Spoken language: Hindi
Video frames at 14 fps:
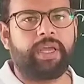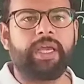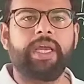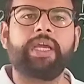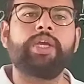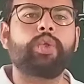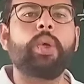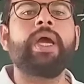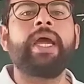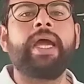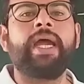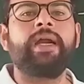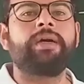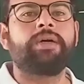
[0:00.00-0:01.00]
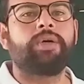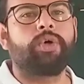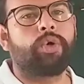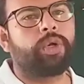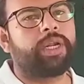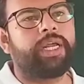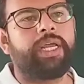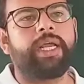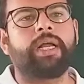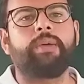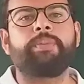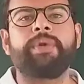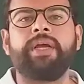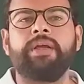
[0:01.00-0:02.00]
एक ही तो है हेड और एक
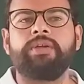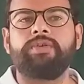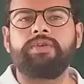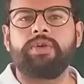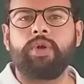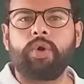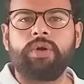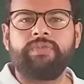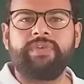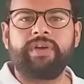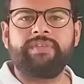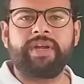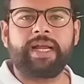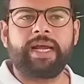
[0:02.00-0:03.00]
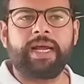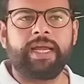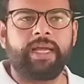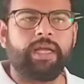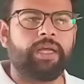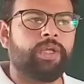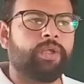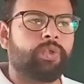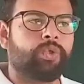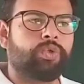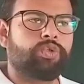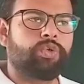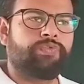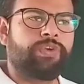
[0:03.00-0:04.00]
अपने नॉन फेवर का है तो
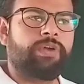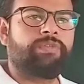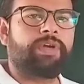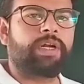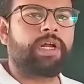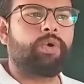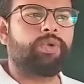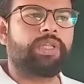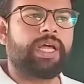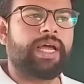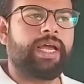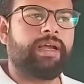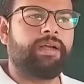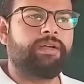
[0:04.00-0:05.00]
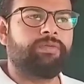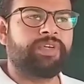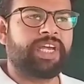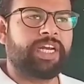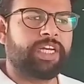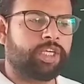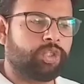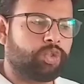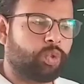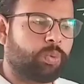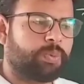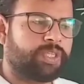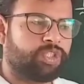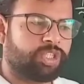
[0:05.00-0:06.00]
जो फेवर का होता है यानी कि जो
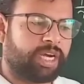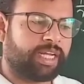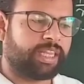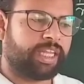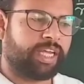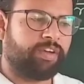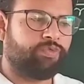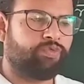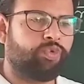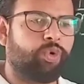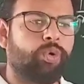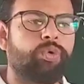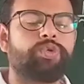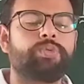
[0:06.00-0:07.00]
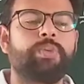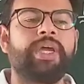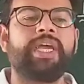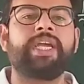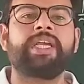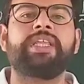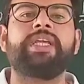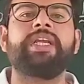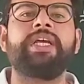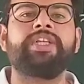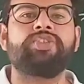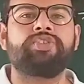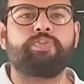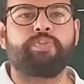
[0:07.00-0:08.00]
अपन चाहते हैं वो उसमें कितने
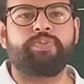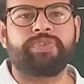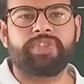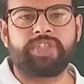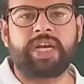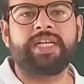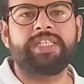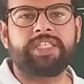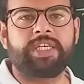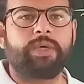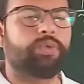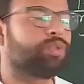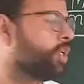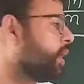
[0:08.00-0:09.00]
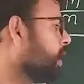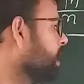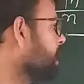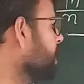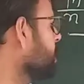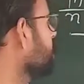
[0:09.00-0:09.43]
चांस हैं उसके है ना